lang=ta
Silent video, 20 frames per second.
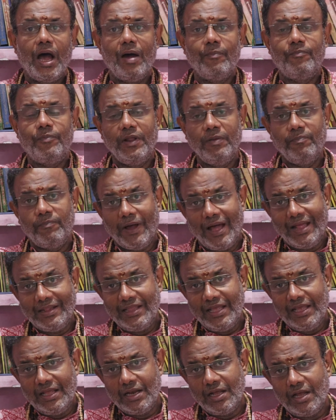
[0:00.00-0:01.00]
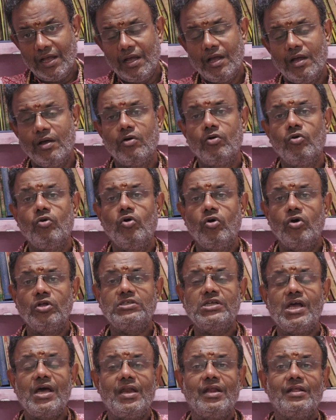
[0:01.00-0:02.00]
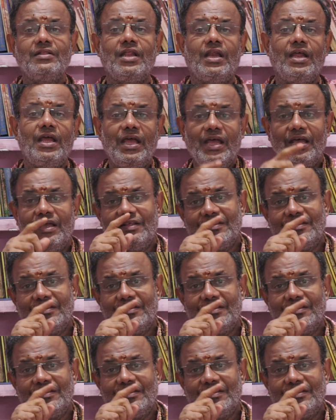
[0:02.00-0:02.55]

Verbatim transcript: அப்படி பார்த்தீங்கன்னா கோச்சாரத்தில்